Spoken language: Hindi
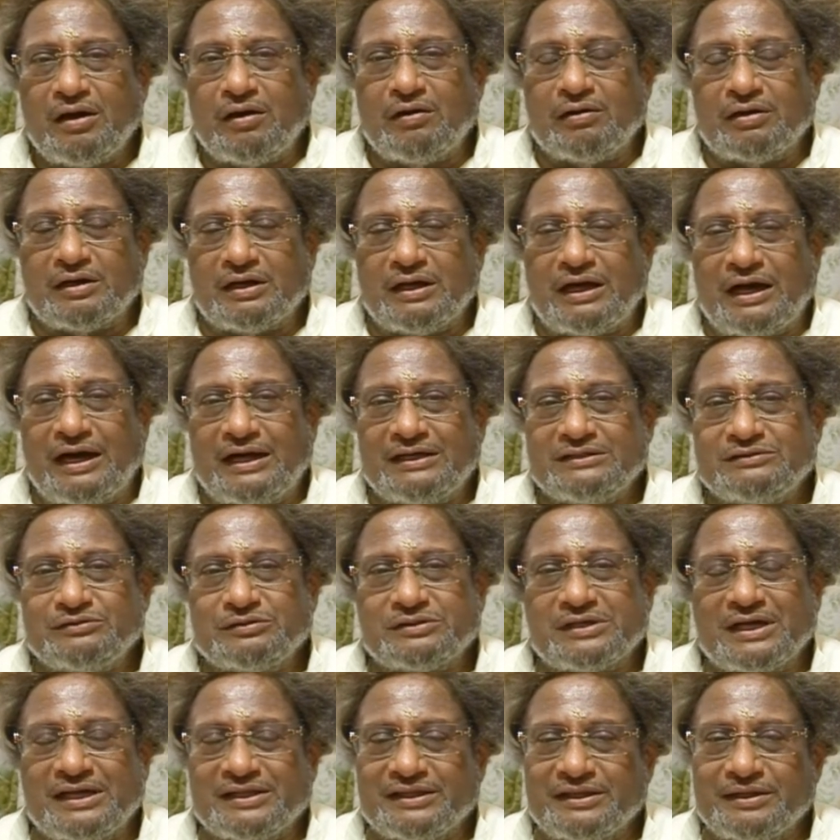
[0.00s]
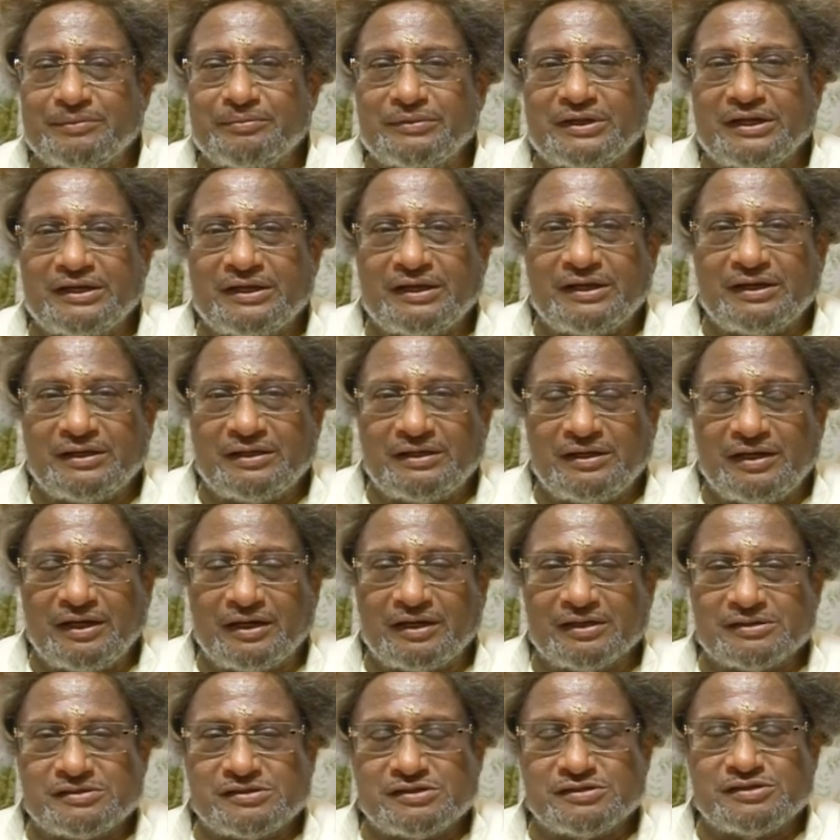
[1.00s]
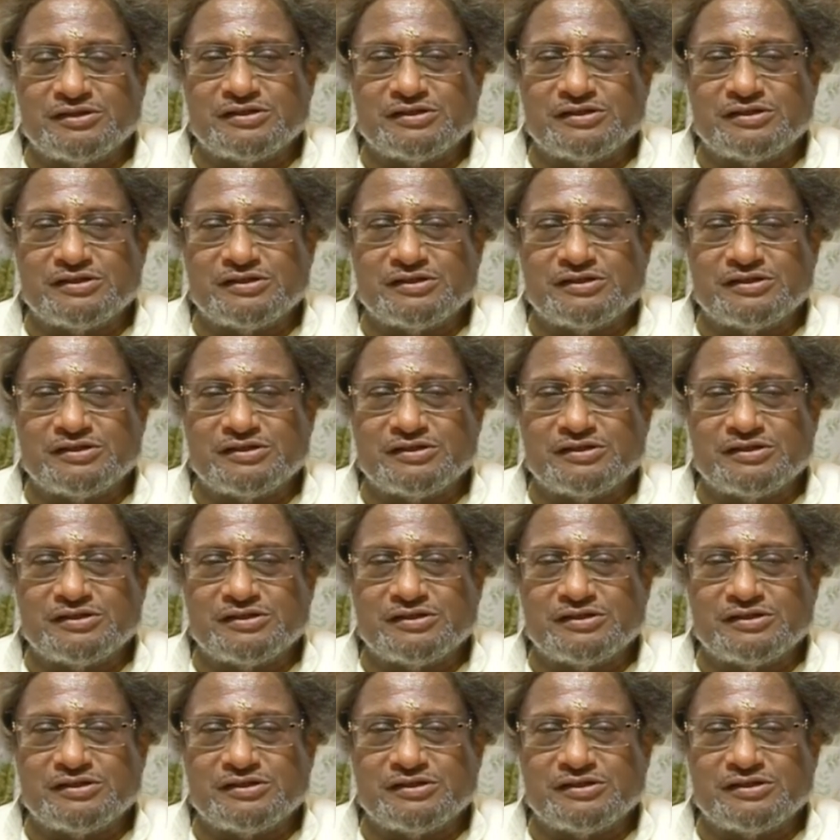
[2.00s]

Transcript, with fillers: और आज उसका अंतिम दिन है इकतीस